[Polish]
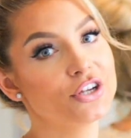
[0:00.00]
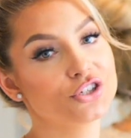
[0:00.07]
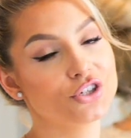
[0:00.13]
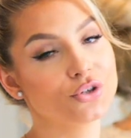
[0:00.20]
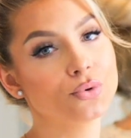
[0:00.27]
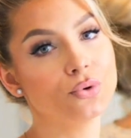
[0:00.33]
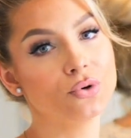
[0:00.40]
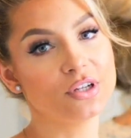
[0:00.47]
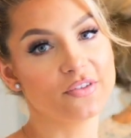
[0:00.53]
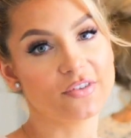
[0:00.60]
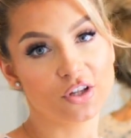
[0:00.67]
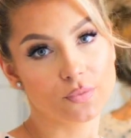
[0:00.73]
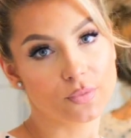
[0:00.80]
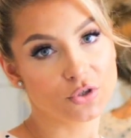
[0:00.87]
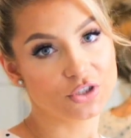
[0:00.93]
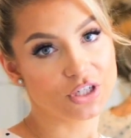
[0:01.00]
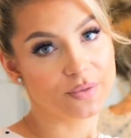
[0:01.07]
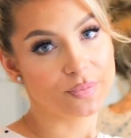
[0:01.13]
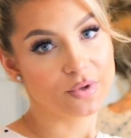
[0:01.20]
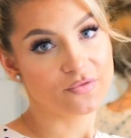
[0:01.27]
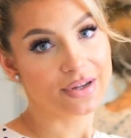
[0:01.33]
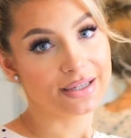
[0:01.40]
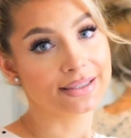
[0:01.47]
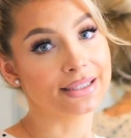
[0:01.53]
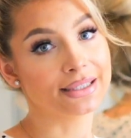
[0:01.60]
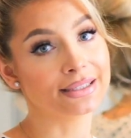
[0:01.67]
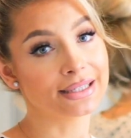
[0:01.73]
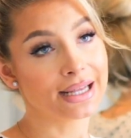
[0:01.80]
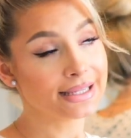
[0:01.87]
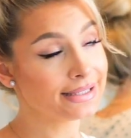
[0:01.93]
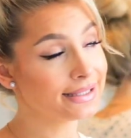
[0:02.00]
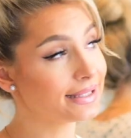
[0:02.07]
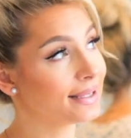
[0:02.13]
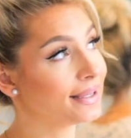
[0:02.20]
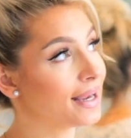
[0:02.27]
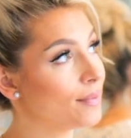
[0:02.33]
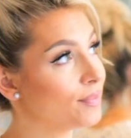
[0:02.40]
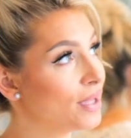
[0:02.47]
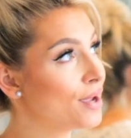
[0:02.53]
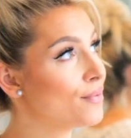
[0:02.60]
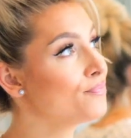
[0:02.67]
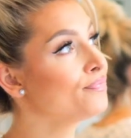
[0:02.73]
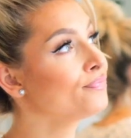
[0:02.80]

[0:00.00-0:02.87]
szczególnie w wiadomościach prywatnych na Instagramie,